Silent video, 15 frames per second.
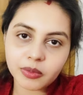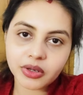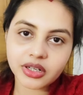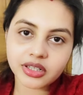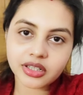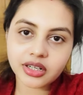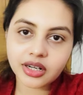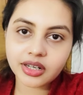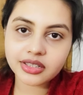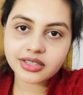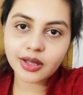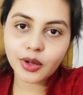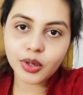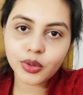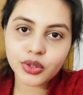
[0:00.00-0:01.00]
আমাকে টিটেনাস
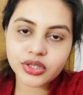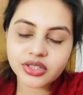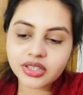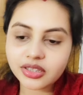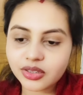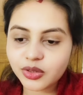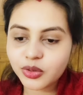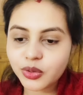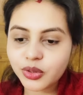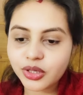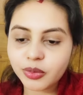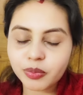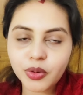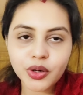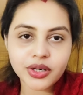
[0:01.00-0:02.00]
দেওয়া হয়েছে তো
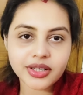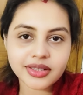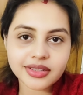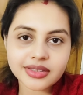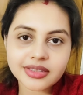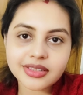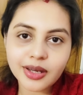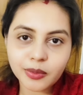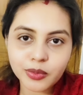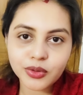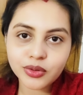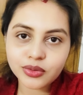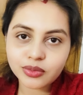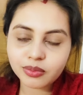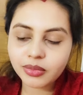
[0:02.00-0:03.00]
এরপরে যাব
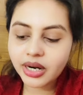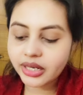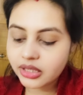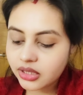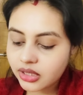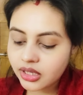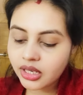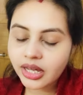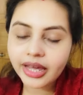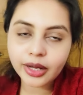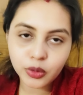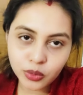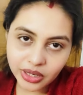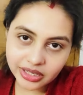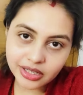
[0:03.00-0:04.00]
বাড়ি
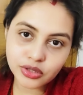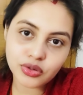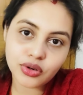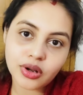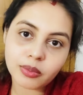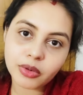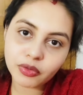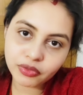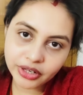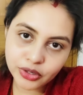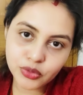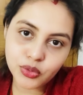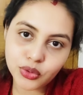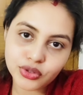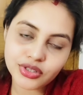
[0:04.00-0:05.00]
একটুখানি এর জন্য আমরা
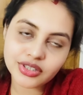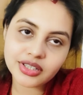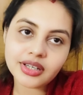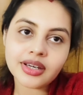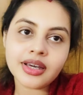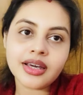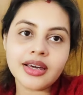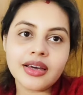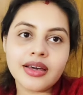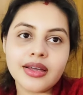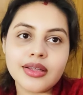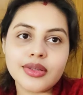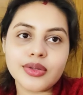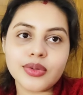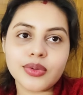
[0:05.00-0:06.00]
ওয়েট করছি
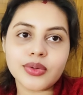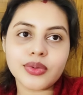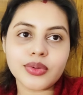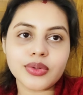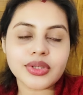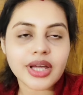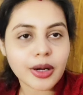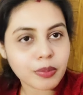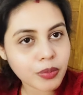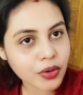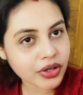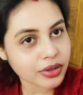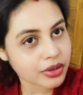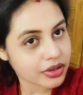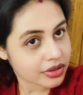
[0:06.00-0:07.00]
তো
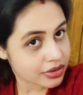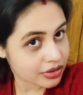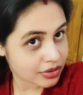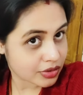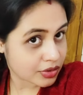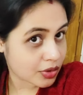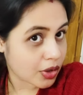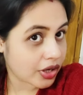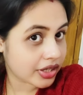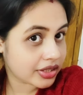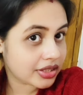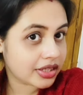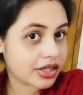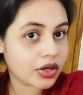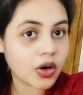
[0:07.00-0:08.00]
তারপরে ঘরের
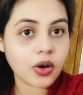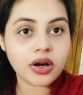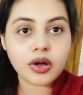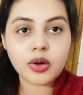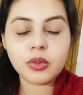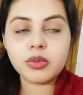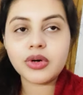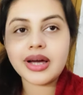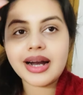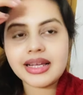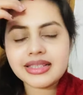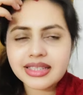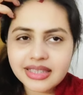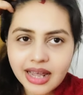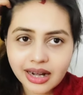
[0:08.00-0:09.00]
দিকে রওনা হবো আর
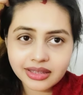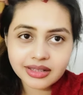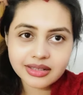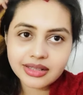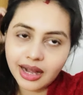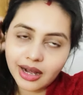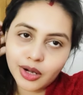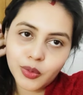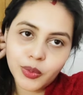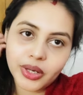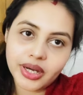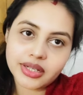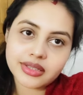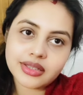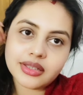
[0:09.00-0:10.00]
আজকে তাড়াতাড়ি দেখানো
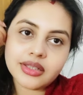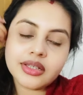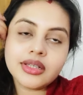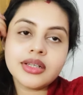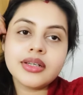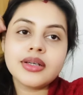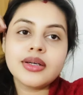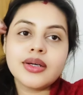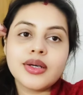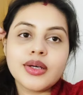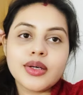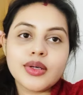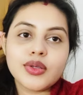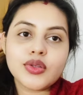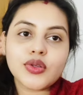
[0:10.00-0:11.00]
হয়ে গেছে
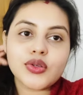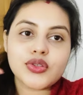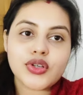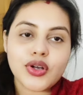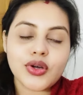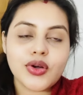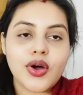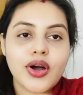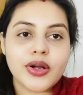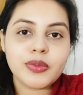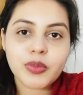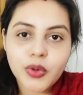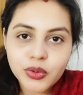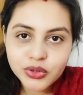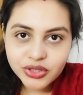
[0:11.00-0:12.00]
তো চলো ঘরে
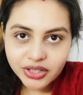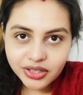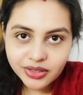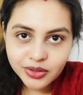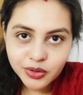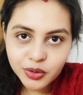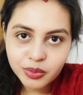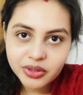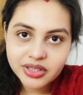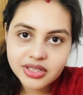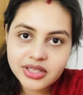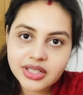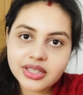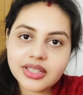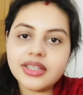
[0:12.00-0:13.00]
পৌঁছে তোমাদের
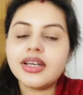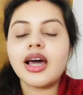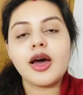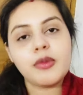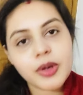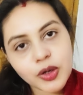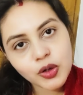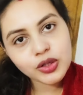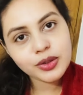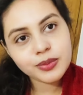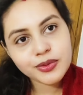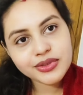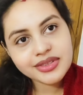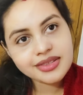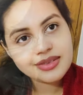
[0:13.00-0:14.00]
সাথে আবার কথা
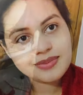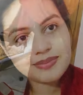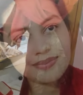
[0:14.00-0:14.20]
বলছি